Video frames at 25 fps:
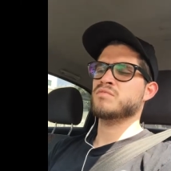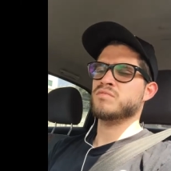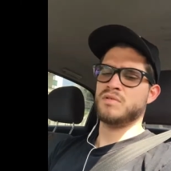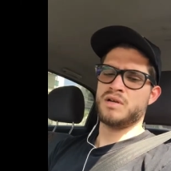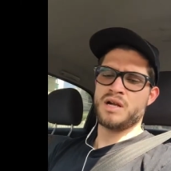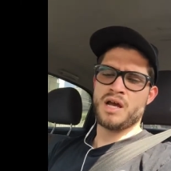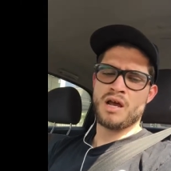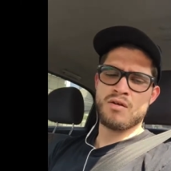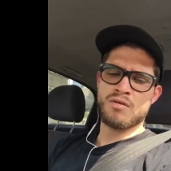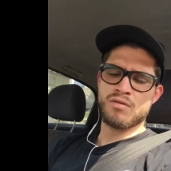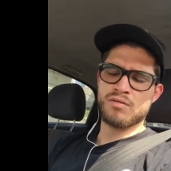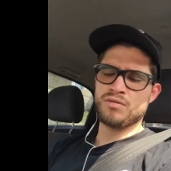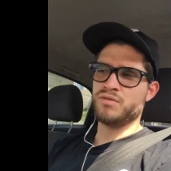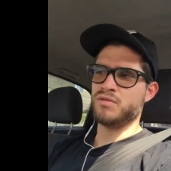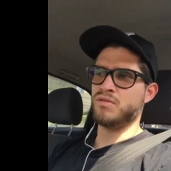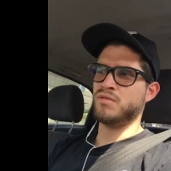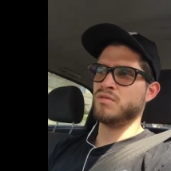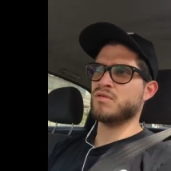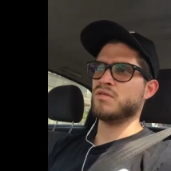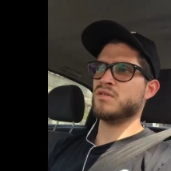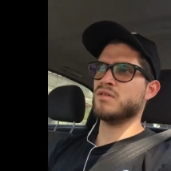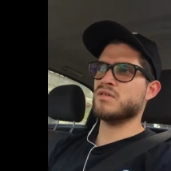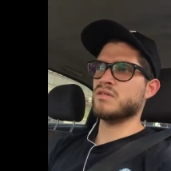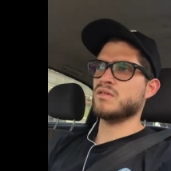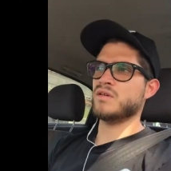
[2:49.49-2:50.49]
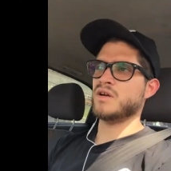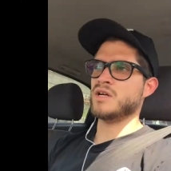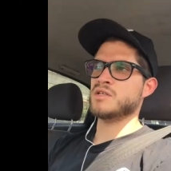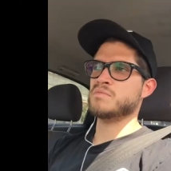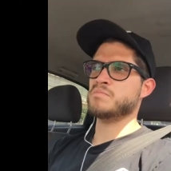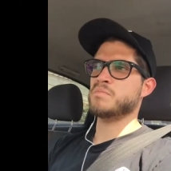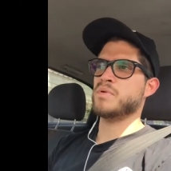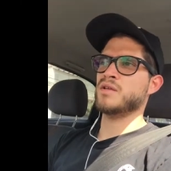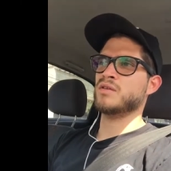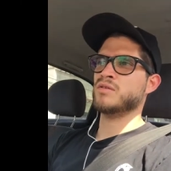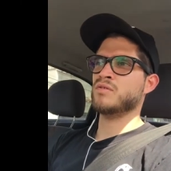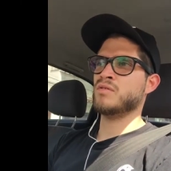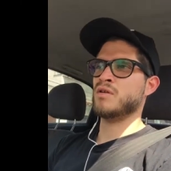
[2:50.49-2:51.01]
Claro, yo
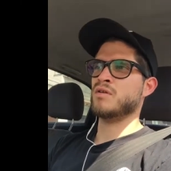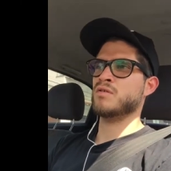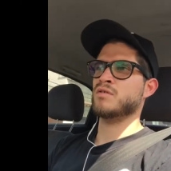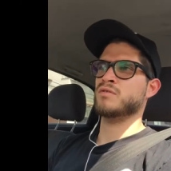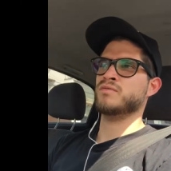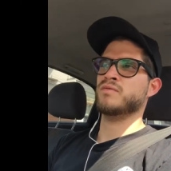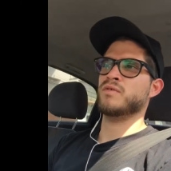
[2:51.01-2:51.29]
respeto a los